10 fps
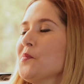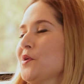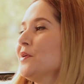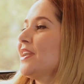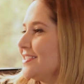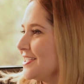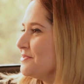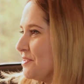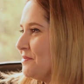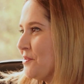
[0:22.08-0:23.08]
Bueno,
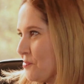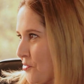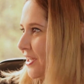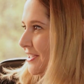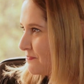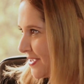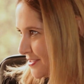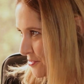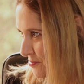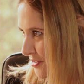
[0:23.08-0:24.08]
gracias primero por el
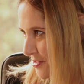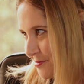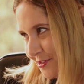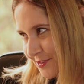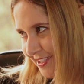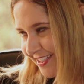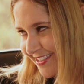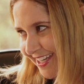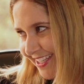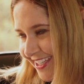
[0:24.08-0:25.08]
espacio, por la oportunidad de
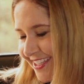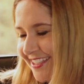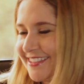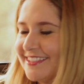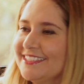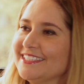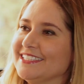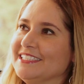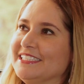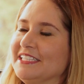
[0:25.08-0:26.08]
estar aquí,
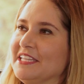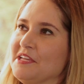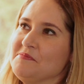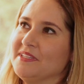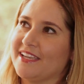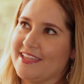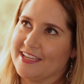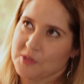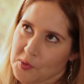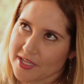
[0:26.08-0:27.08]
de mi
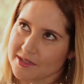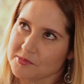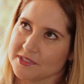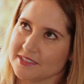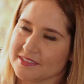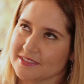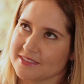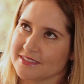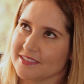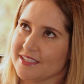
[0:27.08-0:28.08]
trayectoria. Pues
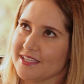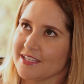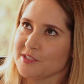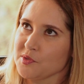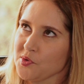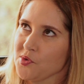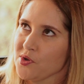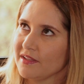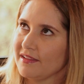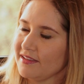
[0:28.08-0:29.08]

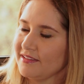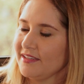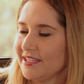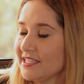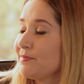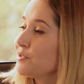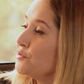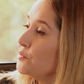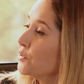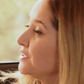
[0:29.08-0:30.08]
yo en el
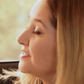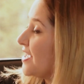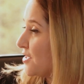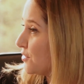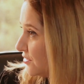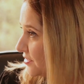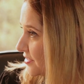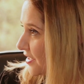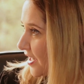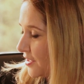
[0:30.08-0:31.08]
despacho llevo 15 años
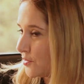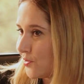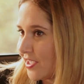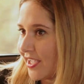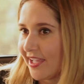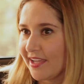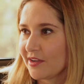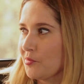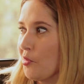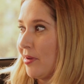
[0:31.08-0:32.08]
trabajando,
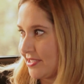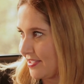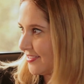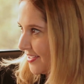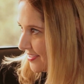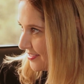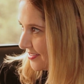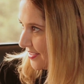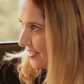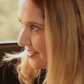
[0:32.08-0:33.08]
llegué como pasante,
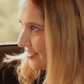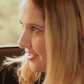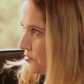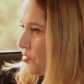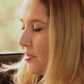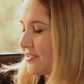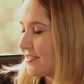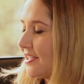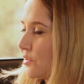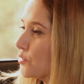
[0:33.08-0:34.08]
entré como
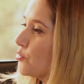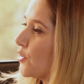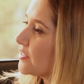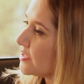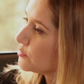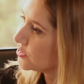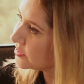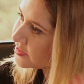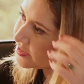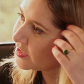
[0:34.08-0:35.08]
pasante de
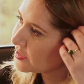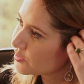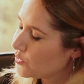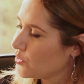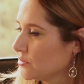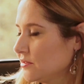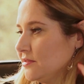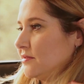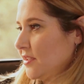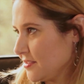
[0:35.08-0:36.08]
corporativo con
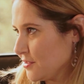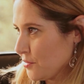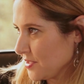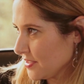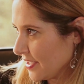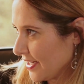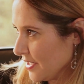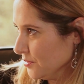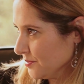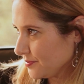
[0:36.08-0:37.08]
el licenciado Vicente
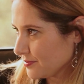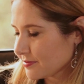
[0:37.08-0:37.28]
Grau.